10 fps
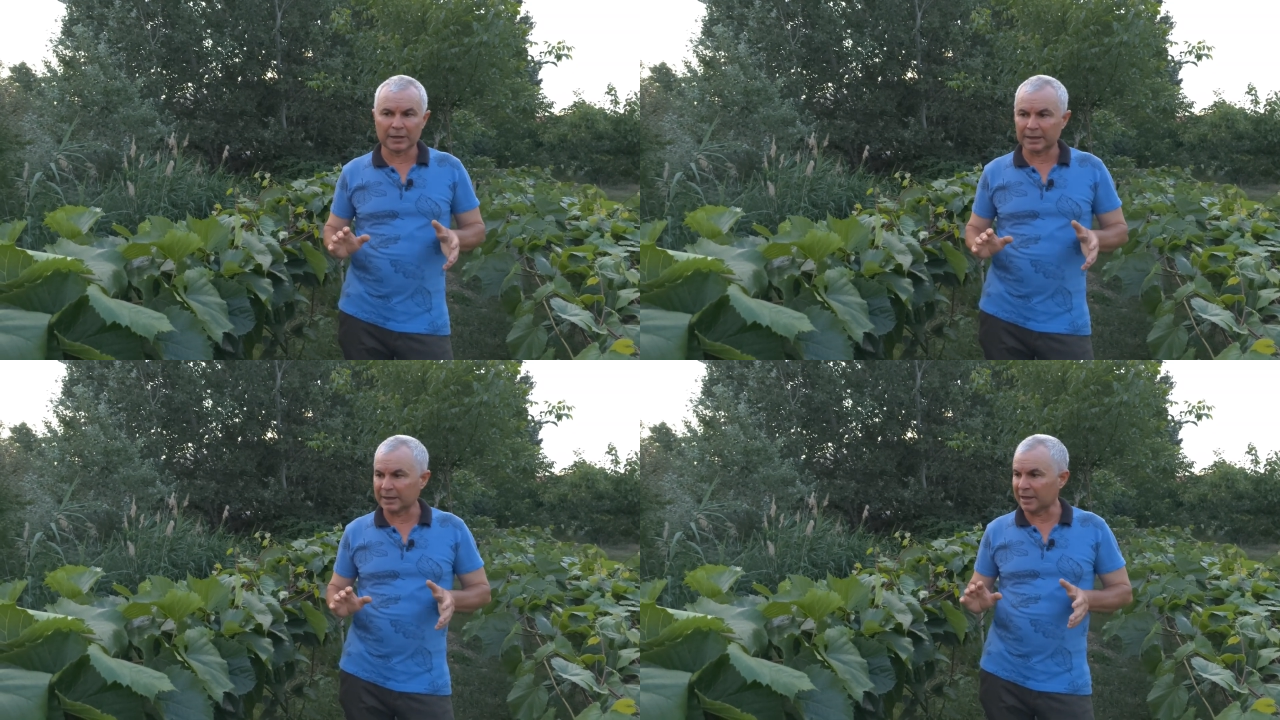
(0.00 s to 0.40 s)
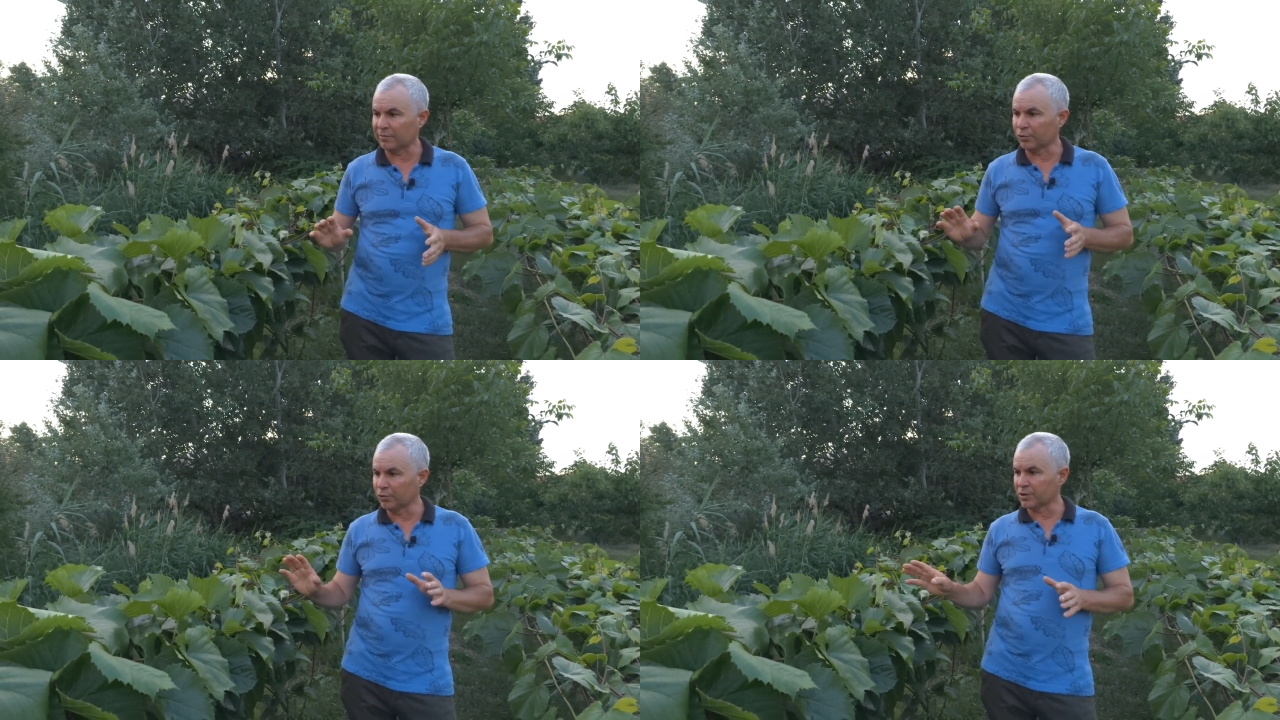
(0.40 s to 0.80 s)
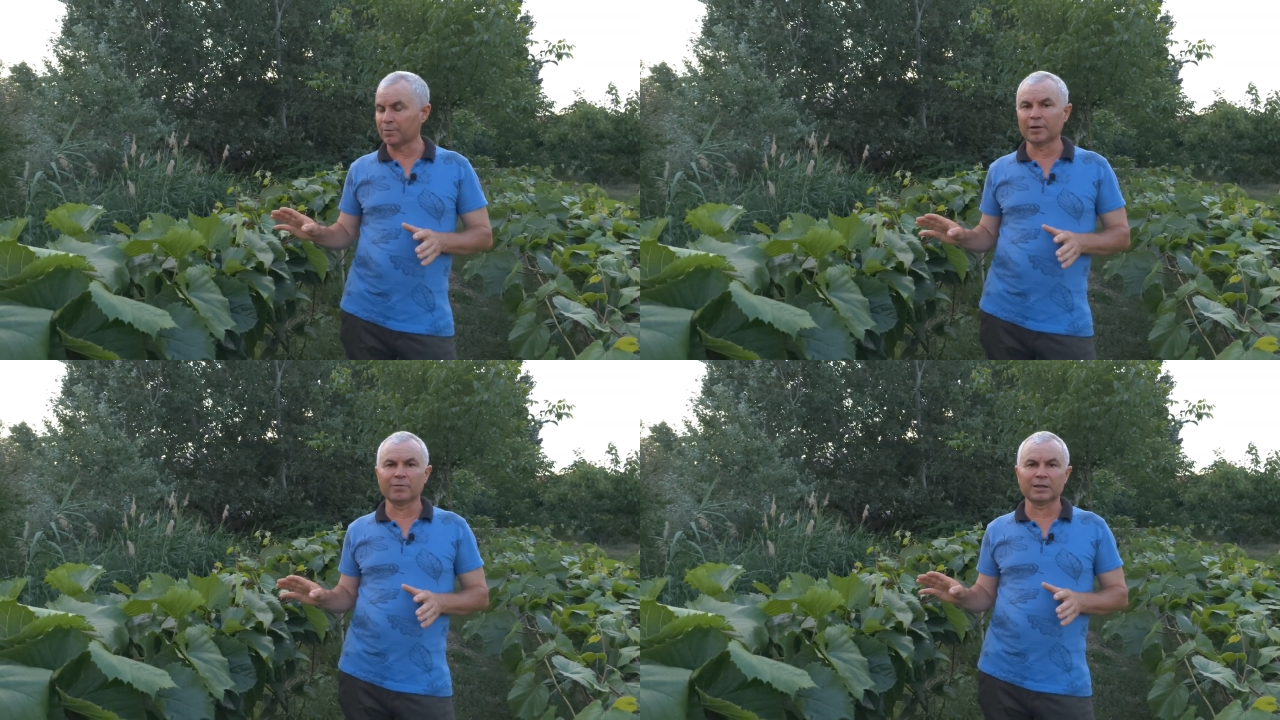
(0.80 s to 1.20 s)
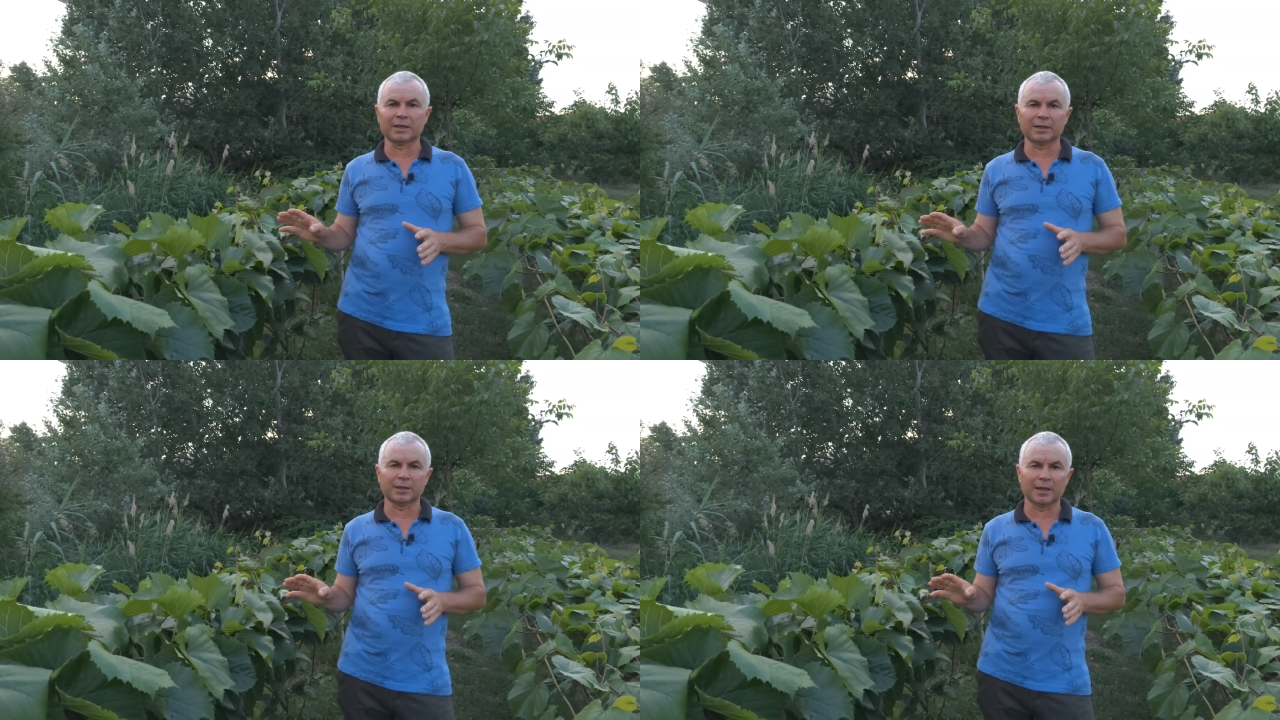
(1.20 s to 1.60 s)
а, как ведет себя
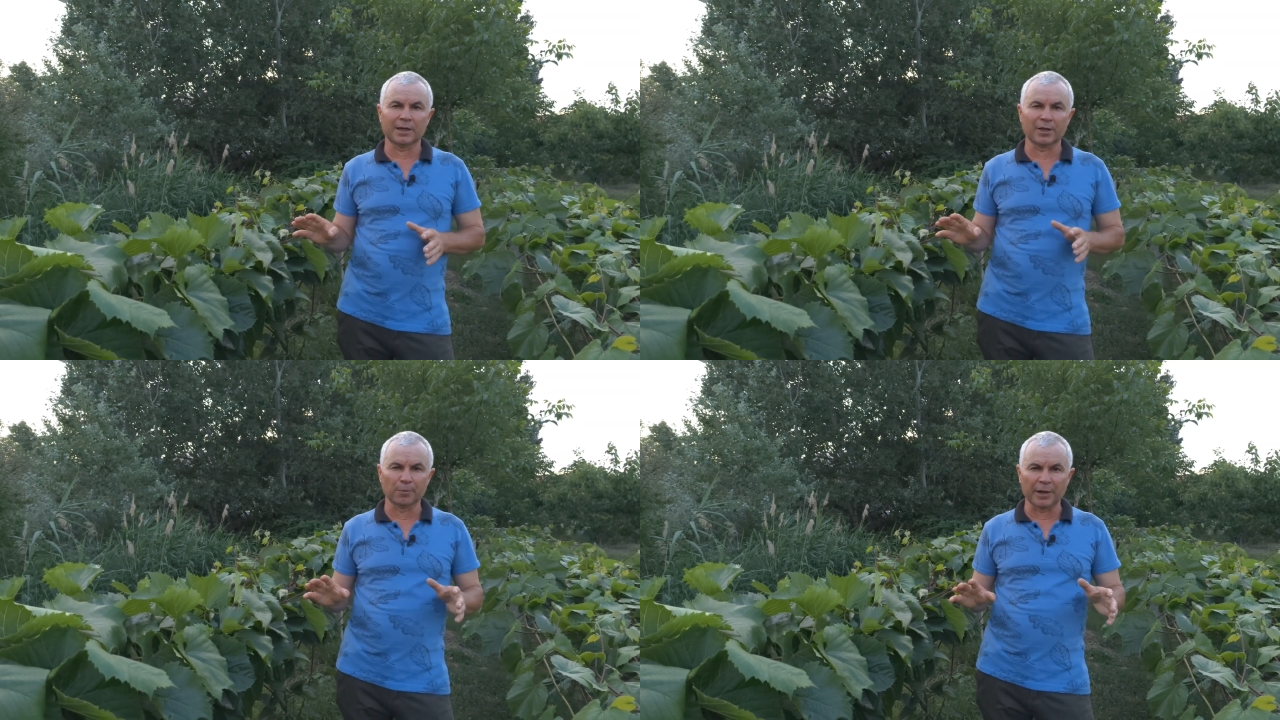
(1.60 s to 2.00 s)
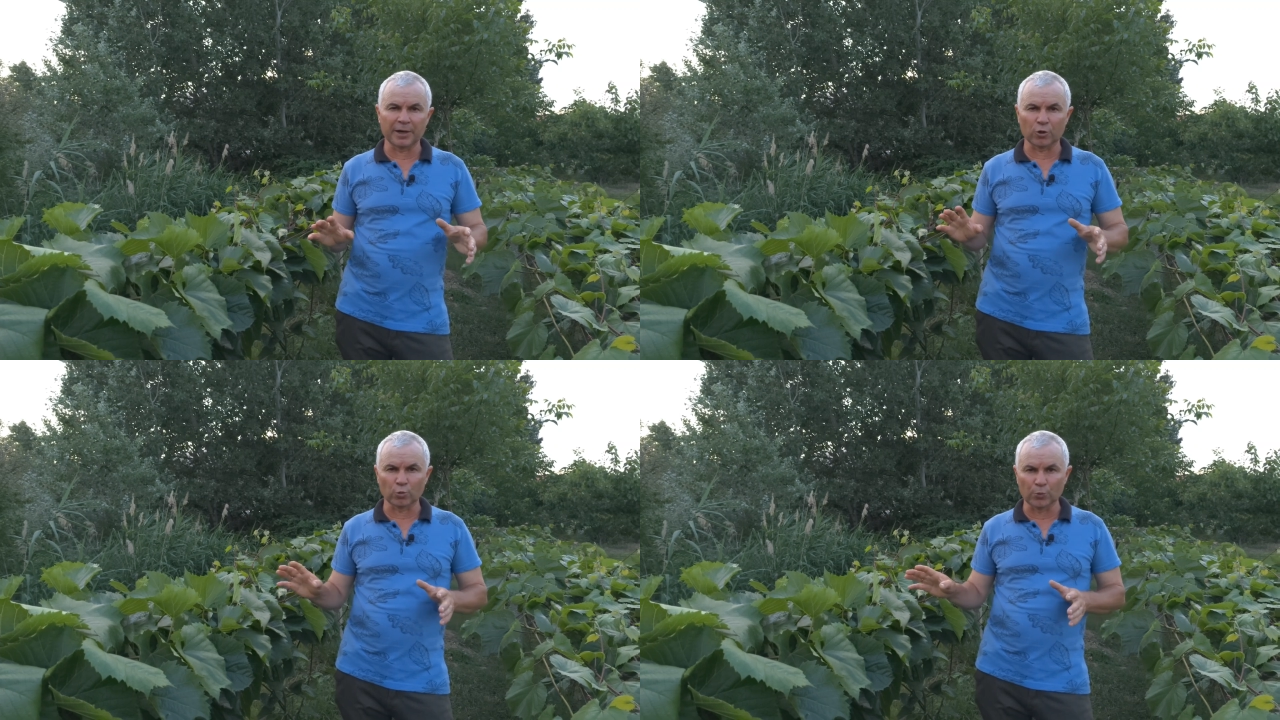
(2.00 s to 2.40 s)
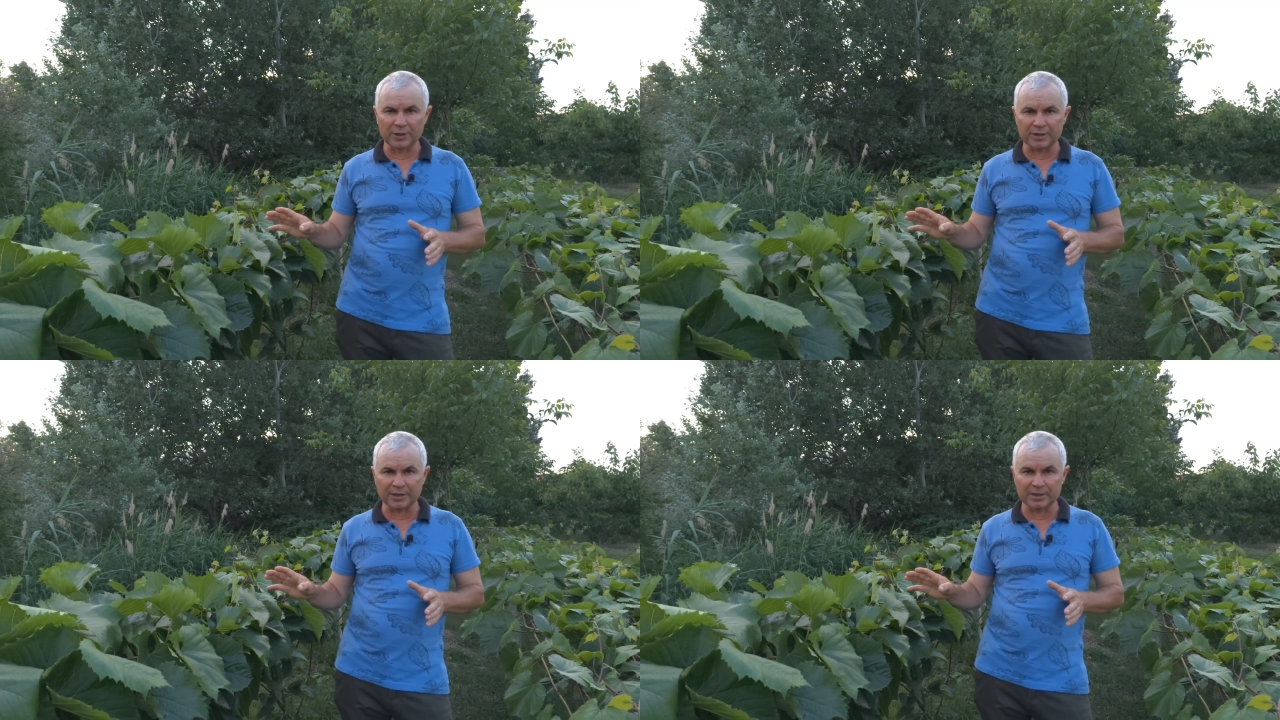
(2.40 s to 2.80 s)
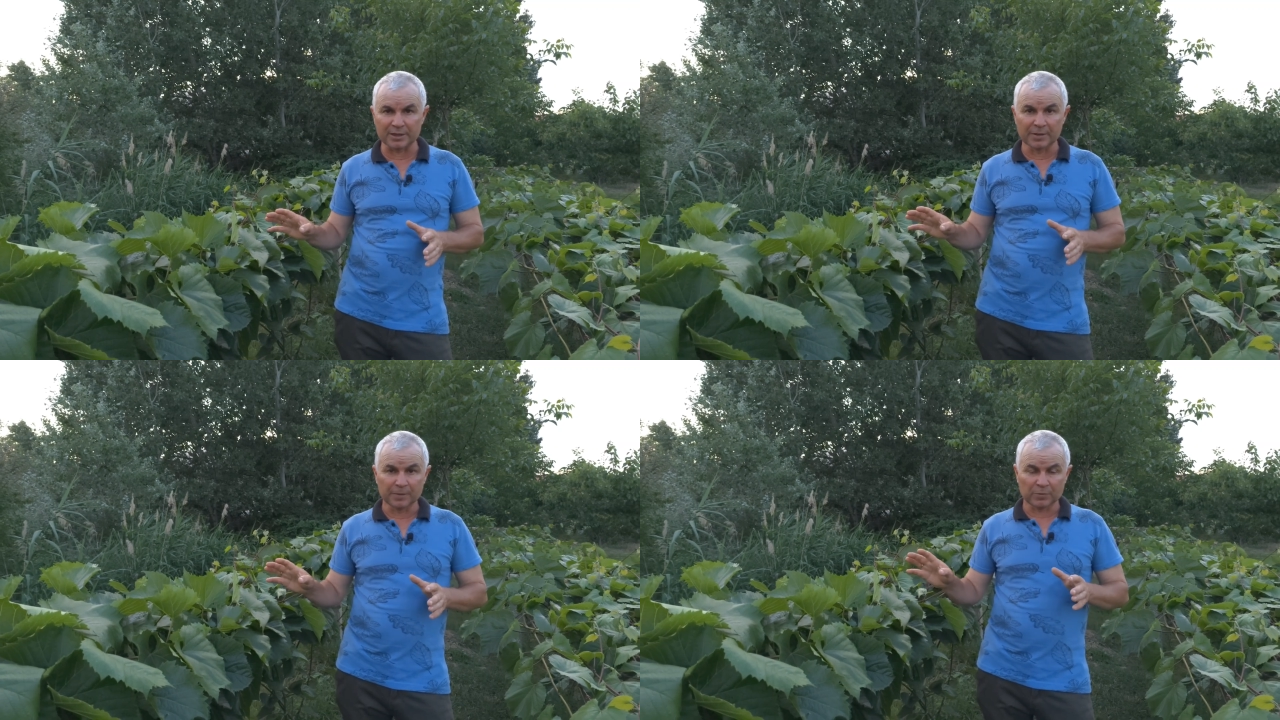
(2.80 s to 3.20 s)
аватар на репаре рупестрис